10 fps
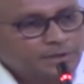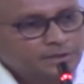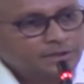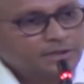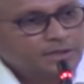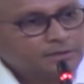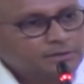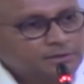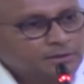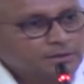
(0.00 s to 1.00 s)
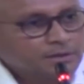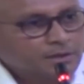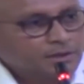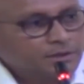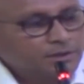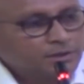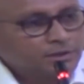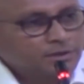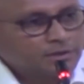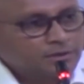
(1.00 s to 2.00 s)
penggiat
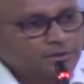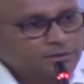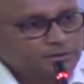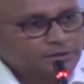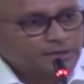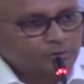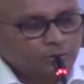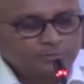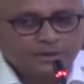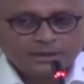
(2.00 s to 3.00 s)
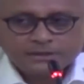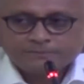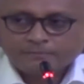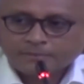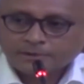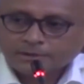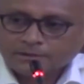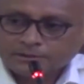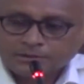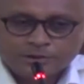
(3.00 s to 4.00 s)
uh, narkoba ya,
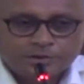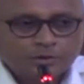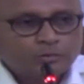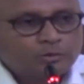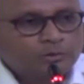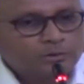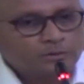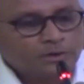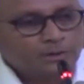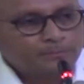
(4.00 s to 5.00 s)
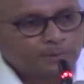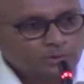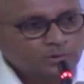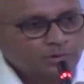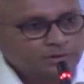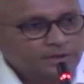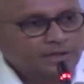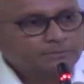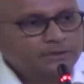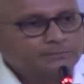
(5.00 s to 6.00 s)
di seluruh uh, pelosok
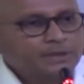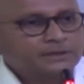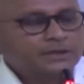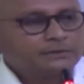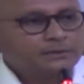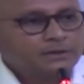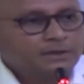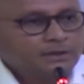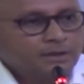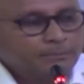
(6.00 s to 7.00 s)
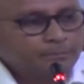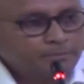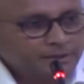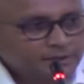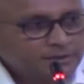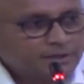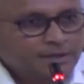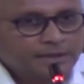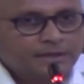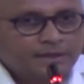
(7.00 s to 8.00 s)
dengan melibatkan pemerintah
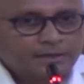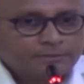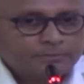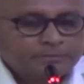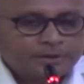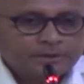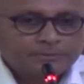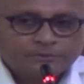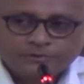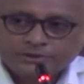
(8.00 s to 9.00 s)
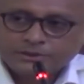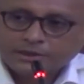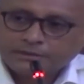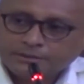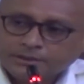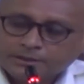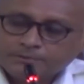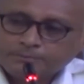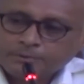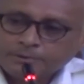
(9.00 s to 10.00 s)
daerah, pemerintah provinsi,
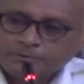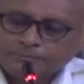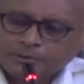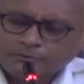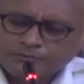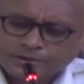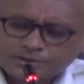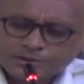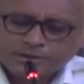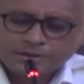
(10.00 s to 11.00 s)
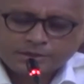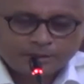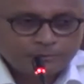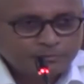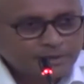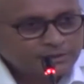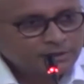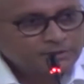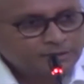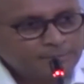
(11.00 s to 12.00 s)
uh, provinsi,
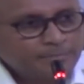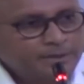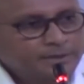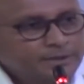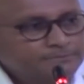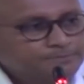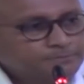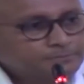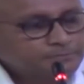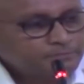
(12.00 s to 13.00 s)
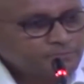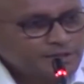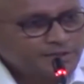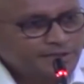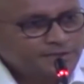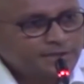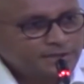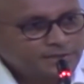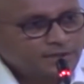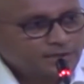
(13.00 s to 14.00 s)
kabupaten sampai di
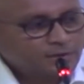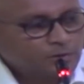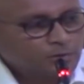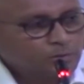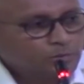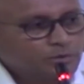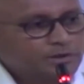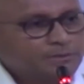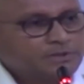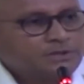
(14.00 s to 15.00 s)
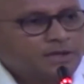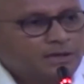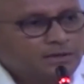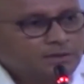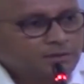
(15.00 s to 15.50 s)
desa-desa untuk kita bisa